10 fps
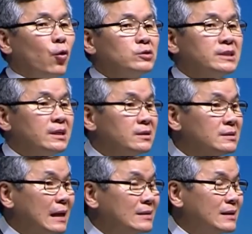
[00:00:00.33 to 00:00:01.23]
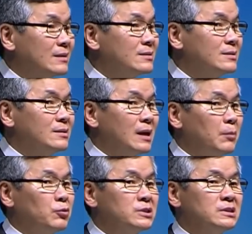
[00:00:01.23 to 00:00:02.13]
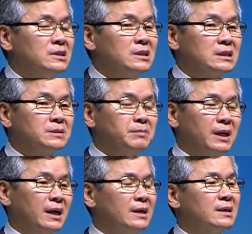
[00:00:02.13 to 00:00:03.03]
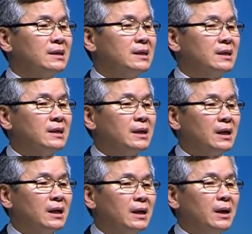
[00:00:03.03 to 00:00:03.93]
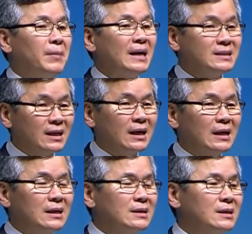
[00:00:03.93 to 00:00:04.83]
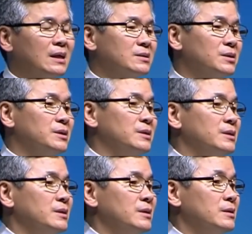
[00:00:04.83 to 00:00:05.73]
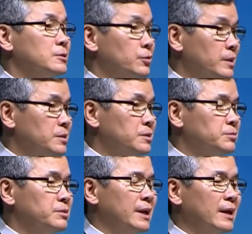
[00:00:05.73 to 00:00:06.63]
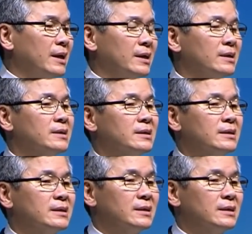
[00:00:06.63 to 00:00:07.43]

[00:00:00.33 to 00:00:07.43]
혹시 이런 상상을 해보신 적 있습니까? 만약에 하나님께서 어, 저와 여러분에게